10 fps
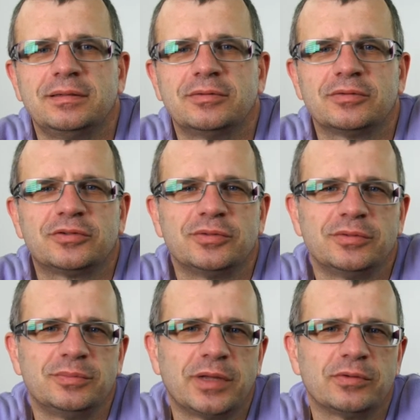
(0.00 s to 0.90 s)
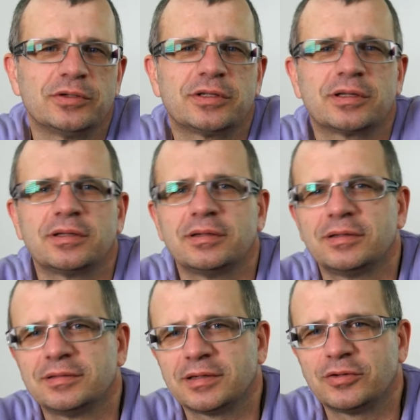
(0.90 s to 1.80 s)
no, czy miałeś takie
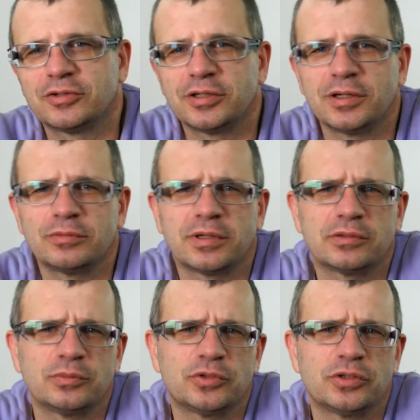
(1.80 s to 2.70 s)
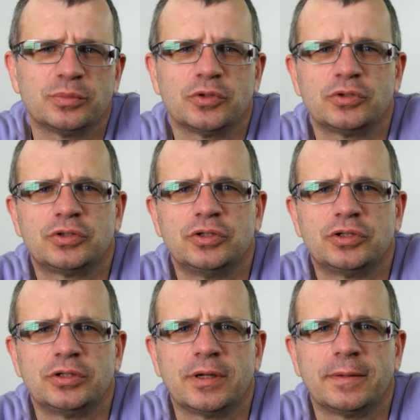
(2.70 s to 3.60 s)
zagrożenia utratą przytomności, czy nie.